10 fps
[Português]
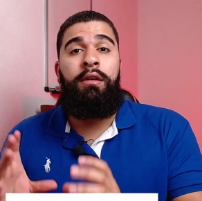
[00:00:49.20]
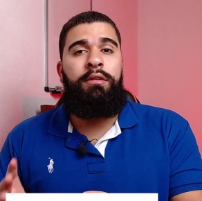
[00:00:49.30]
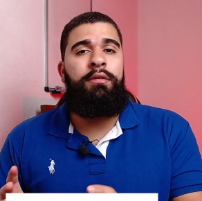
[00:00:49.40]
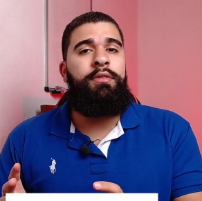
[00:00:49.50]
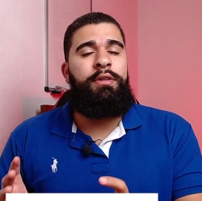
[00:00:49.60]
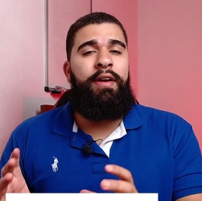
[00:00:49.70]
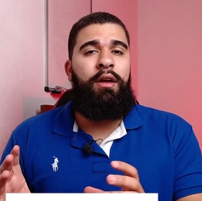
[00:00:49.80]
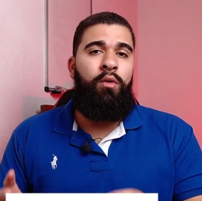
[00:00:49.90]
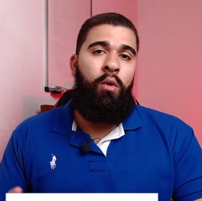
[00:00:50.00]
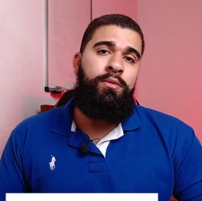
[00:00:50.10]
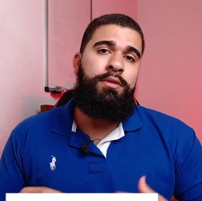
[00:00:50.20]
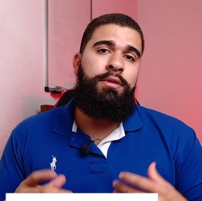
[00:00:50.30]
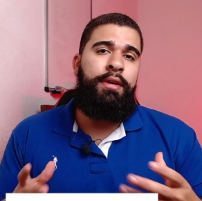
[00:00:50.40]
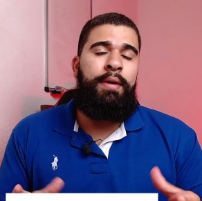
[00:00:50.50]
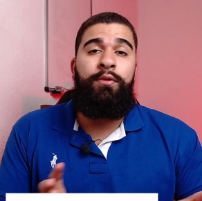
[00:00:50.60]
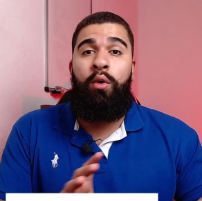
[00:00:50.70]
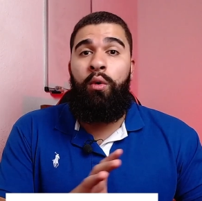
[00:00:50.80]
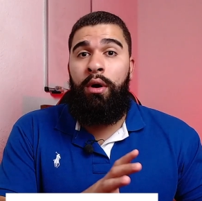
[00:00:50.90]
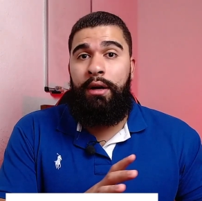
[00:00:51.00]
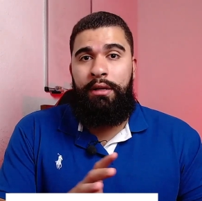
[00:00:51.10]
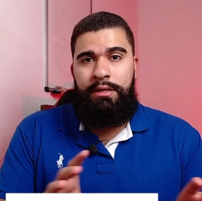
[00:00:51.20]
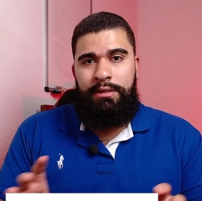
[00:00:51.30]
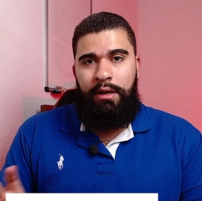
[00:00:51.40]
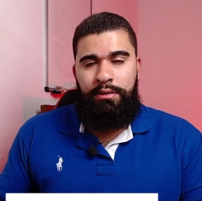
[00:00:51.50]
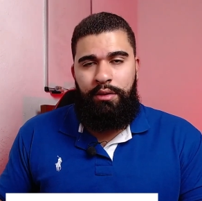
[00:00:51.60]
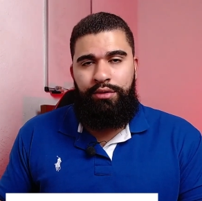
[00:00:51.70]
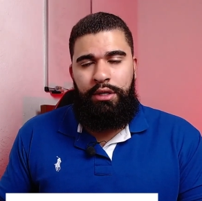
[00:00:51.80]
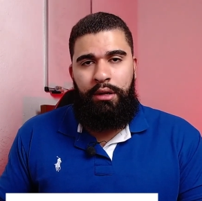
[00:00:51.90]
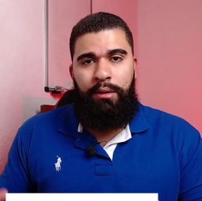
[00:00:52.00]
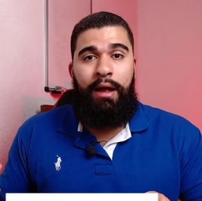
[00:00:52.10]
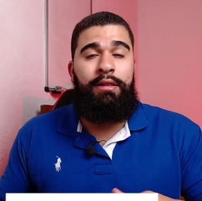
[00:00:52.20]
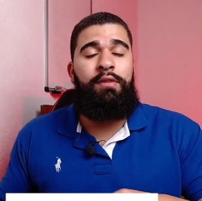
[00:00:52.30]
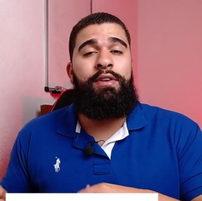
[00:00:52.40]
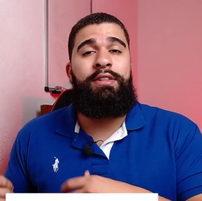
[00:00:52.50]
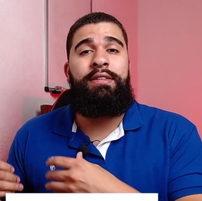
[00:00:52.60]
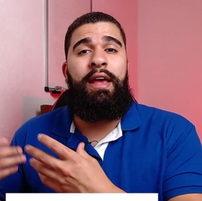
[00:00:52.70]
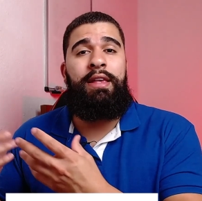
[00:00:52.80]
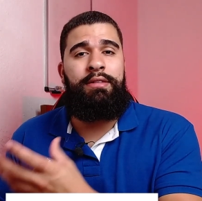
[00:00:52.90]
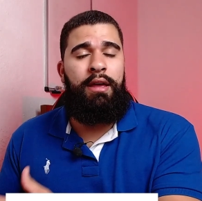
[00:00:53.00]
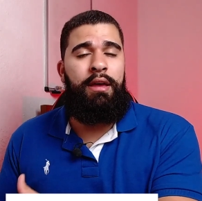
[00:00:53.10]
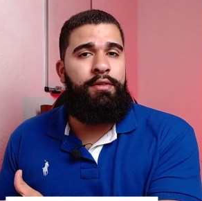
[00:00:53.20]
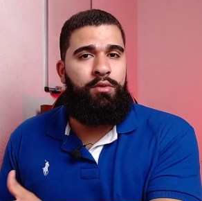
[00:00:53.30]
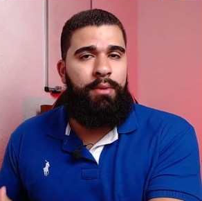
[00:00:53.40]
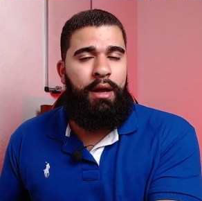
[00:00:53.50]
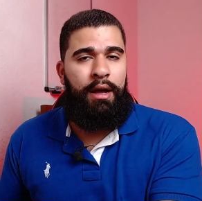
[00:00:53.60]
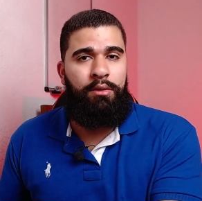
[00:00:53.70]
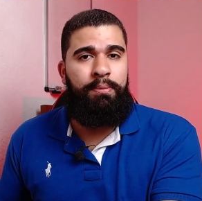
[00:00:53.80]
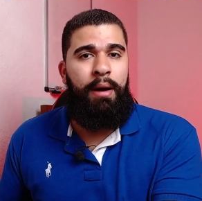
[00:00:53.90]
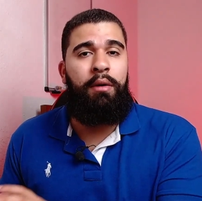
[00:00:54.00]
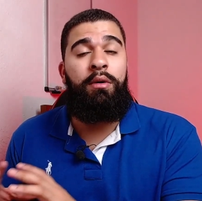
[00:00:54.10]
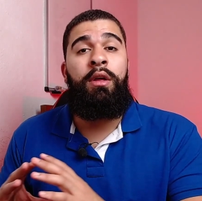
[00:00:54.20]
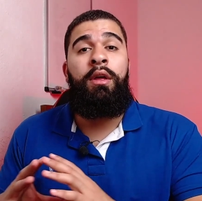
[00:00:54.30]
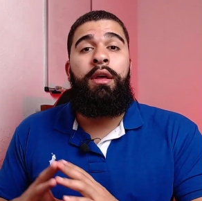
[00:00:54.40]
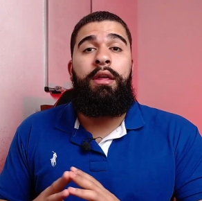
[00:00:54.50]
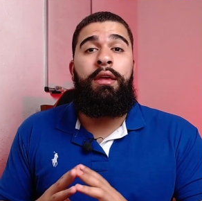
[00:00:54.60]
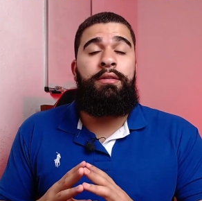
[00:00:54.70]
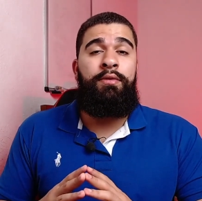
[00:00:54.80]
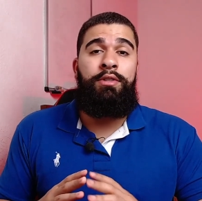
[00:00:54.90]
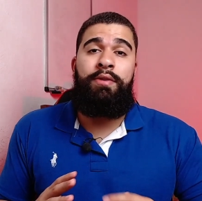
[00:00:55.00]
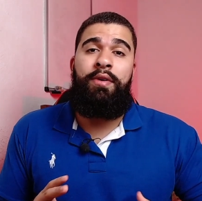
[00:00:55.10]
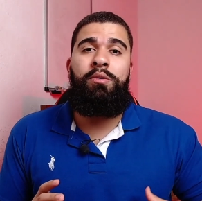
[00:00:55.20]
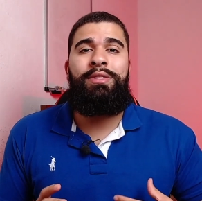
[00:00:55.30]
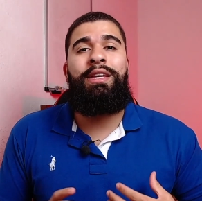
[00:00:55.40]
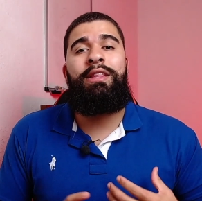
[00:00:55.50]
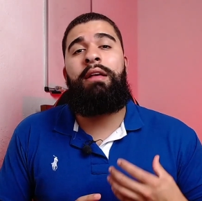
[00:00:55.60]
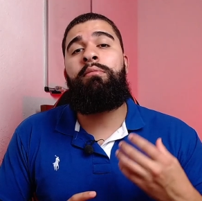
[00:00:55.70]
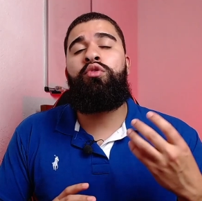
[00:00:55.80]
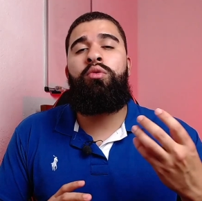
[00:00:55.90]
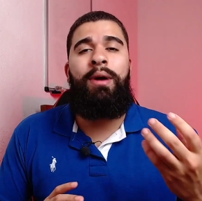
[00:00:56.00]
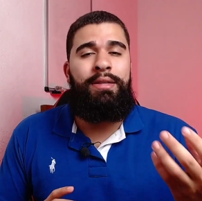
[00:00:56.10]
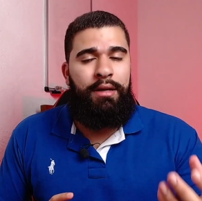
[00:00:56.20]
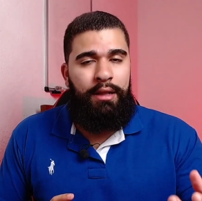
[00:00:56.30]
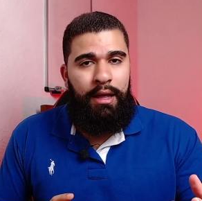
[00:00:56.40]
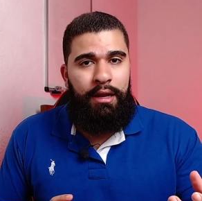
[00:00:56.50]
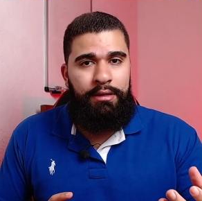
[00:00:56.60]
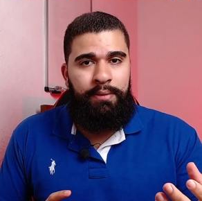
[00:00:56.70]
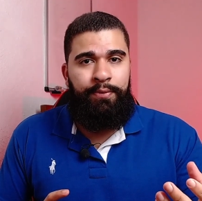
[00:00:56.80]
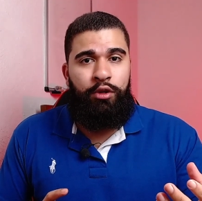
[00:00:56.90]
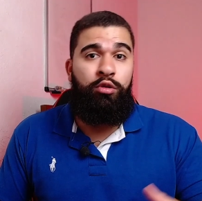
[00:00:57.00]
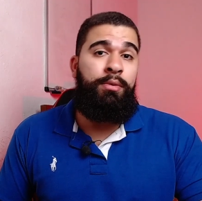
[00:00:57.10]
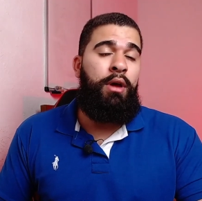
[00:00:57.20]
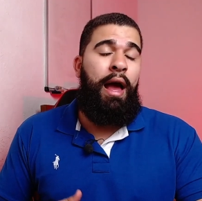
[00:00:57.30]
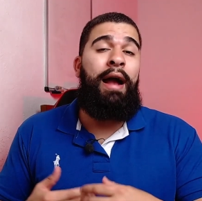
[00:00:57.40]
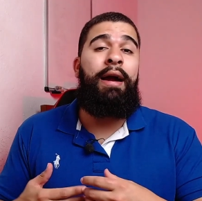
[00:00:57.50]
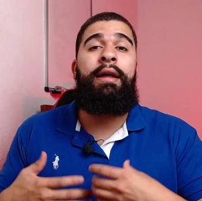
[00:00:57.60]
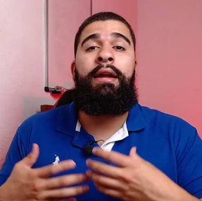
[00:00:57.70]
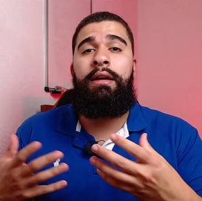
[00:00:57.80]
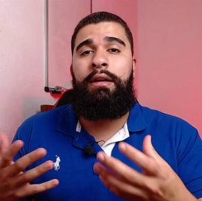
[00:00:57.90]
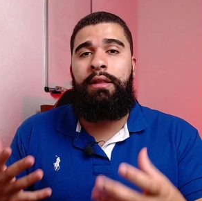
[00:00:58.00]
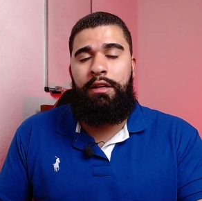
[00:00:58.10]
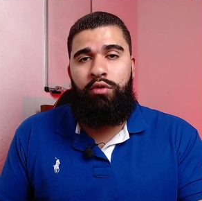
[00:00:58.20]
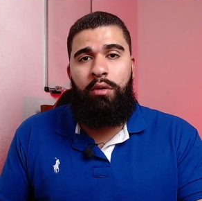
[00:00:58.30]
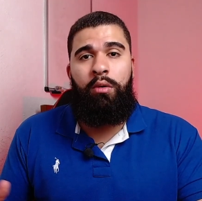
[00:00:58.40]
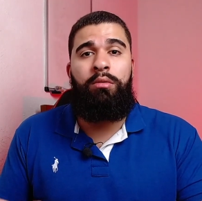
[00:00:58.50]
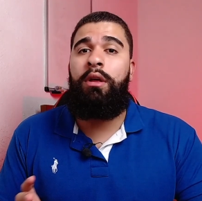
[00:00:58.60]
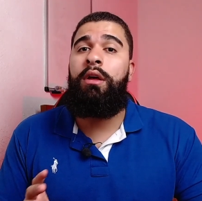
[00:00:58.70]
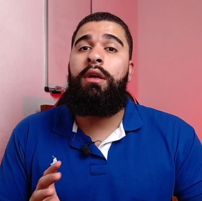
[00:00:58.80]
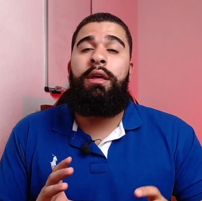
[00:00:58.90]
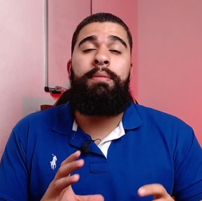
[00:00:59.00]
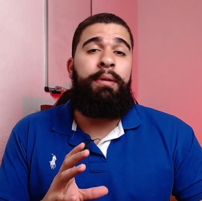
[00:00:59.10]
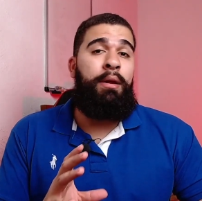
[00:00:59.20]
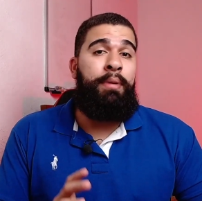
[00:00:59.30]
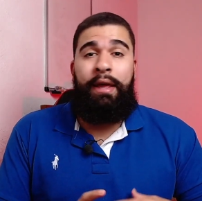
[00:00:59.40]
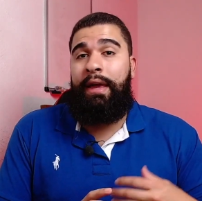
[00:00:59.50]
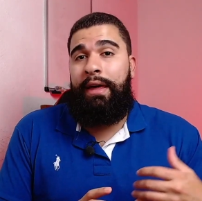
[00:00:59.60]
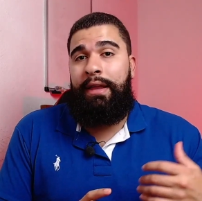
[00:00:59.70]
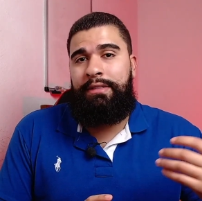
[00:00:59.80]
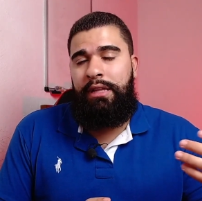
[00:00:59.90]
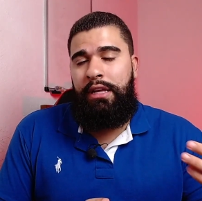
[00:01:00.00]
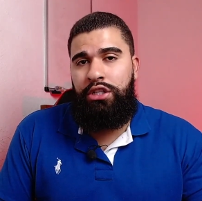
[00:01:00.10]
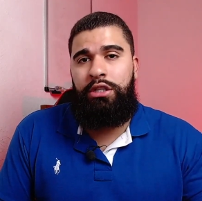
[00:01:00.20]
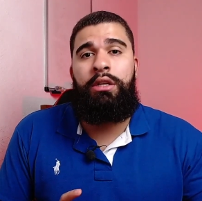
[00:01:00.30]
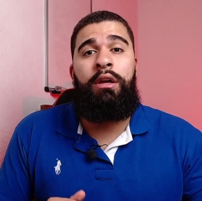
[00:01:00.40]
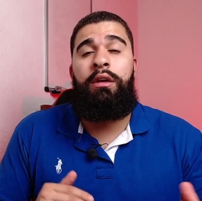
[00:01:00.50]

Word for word: que você vai conseguir organizar o seu dinheiro através das reservas do mercado pago. E assim você vai conseguir ter muito mais clareza sobre a grana que está na sua conta e para que, que ela se destina, e